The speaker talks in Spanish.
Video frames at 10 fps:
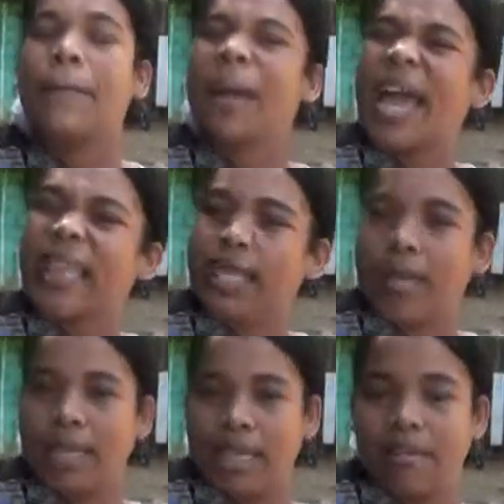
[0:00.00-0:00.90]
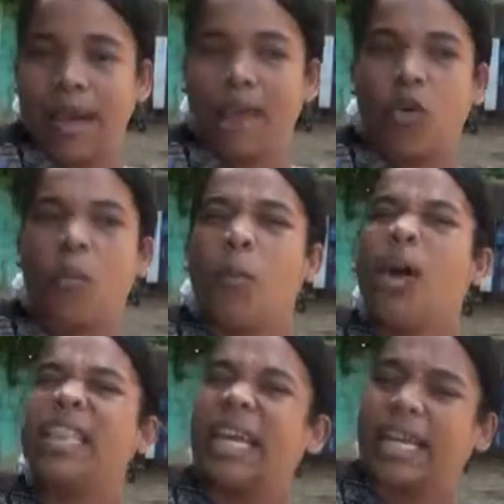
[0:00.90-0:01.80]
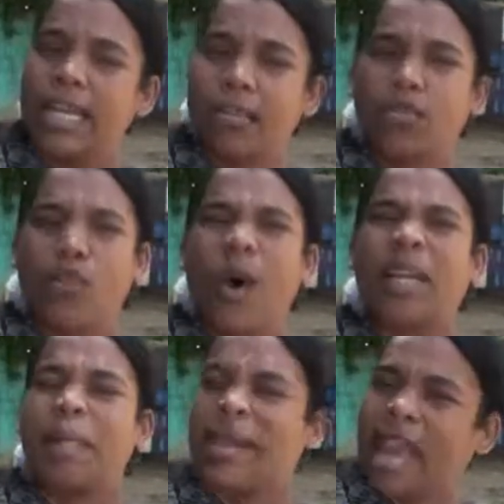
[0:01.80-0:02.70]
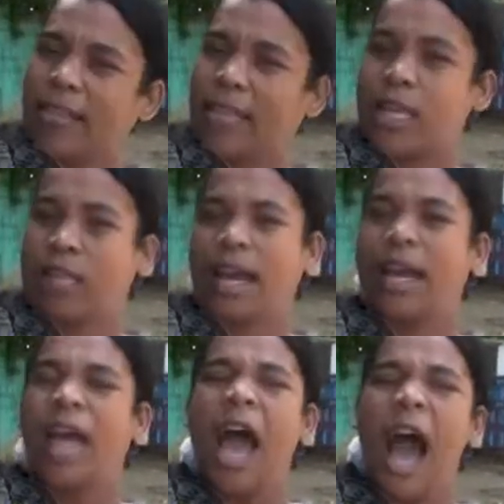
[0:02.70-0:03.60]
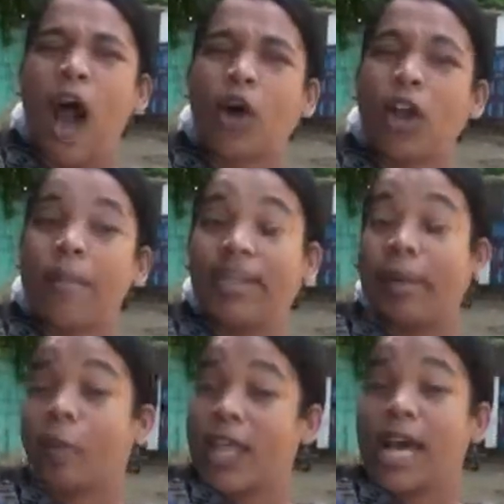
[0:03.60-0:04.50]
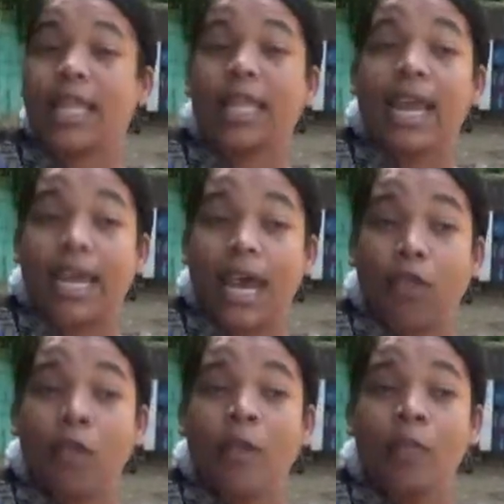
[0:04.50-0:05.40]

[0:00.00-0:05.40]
Pérdida, mis hermanos. Busquen de Cristo, arrepiéntanse ahora mientras puedan hacer hallados.